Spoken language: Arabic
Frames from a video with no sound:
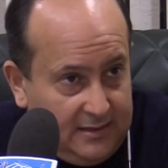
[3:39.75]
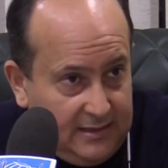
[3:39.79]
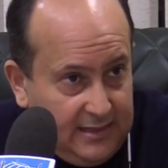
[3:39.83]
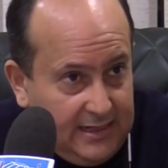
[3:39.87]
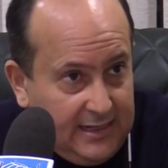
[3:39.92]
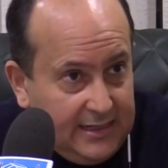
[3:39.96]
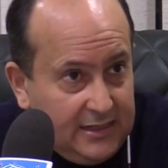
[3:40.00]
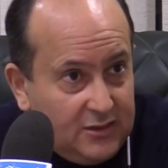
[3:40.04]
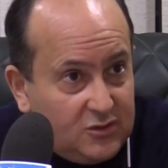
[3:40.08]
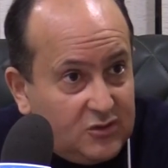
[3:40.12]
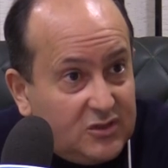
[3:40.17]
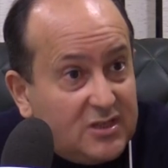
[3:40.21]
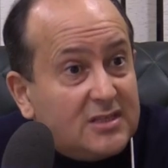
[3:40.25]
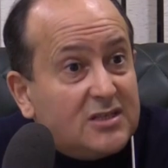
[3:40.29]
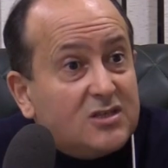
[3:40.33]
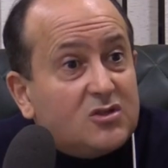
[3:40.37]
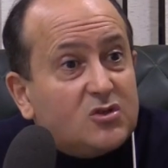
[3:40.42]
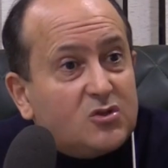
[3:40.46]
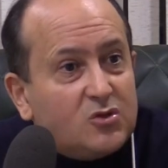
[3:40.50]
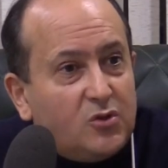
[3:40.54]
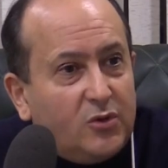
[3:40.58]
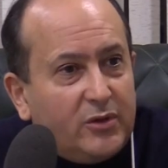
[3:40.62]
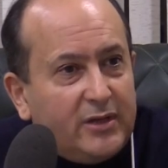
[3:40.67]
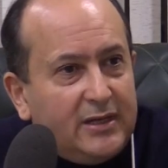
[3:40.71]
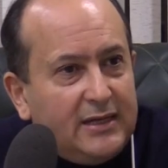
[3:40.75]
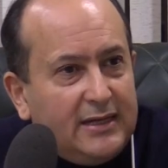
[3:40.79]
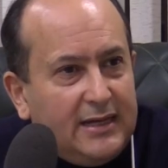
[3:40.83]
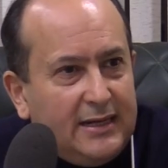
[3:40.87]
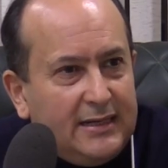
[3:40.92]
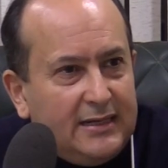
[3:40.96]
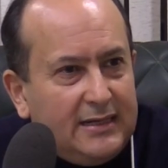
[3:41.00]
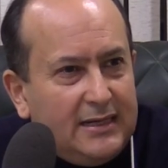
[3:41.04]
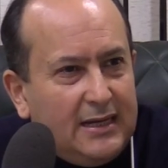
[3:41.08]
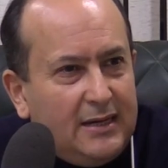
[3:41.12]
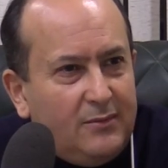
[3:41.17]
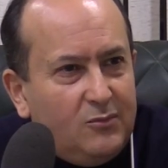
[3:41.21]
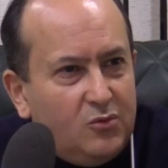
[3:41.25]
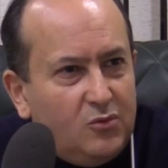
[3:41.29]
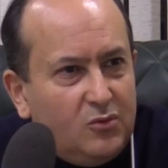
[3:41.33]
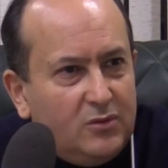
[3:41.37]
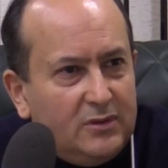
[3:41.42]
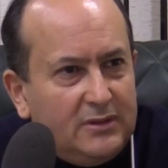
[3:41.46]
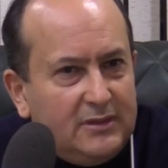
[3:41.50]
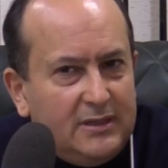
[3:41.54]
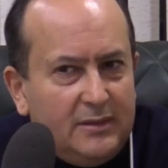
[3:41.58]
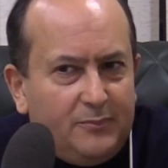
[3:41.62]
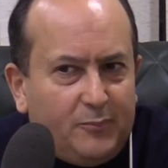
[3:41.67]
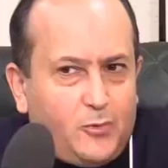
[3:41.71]
يعني سيكس ستوري يعني نعملوا
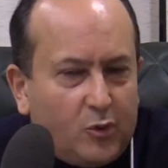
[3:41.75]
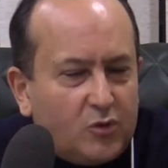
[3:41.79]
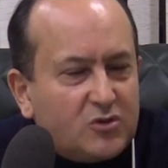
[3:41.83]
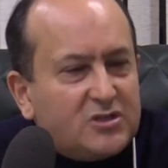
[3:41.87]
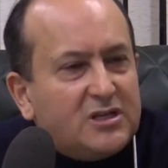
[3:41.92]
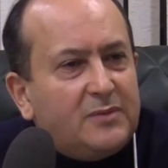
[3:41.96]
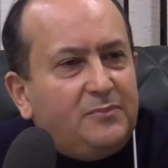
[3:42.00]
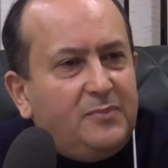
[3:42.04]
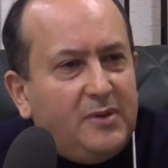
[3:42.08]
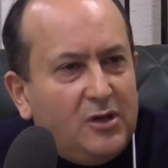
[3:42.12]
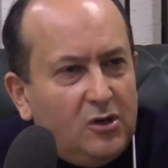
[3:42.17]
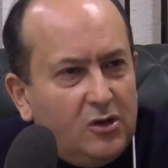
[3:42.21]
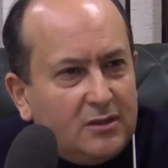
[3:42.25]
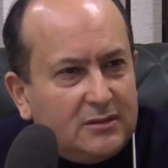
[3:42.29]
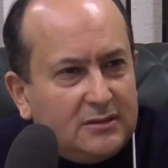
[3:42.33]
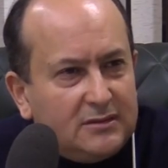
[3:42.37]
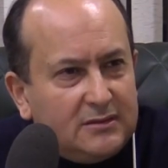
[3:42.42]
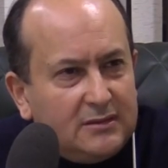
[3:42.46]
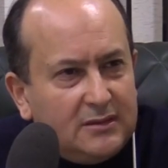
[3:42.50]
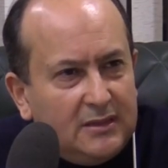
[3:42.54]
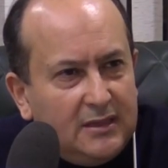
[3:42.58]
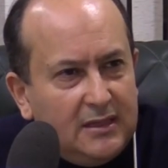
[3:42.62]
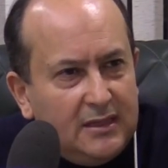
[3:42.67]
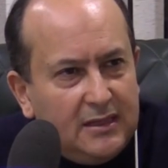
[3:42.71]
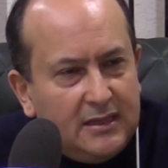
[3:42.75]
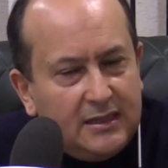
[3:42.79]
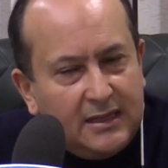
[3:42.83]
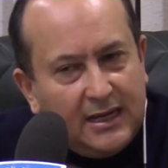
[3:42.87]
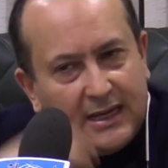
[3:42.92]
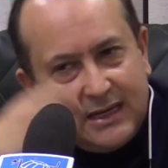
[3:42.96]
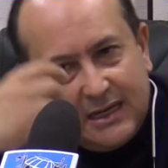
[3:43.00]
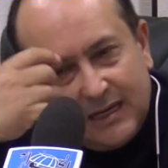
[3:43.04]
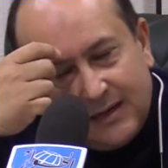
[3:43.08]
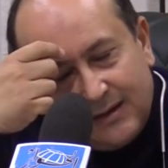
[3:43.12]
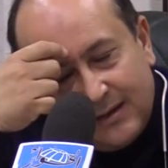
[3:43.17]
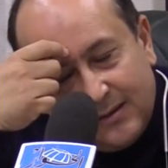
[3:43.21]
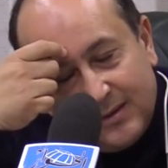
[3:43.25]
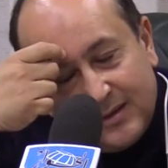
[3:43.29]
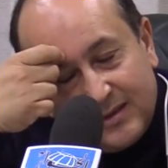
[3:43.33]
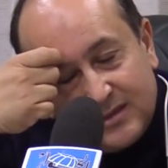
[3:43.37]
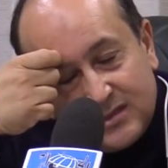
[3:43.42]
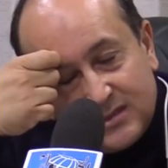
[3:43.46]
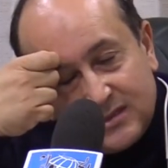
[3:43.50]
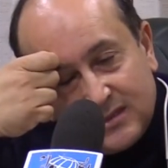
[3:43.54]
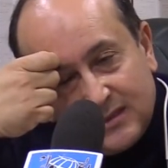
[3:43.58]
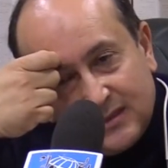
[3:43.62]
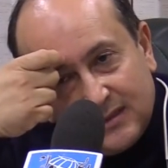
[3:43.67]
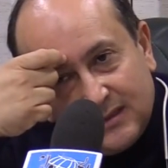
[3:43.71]
دي بروجي بيلوت يعني
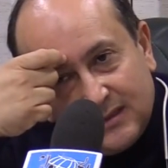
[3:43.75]
نماذج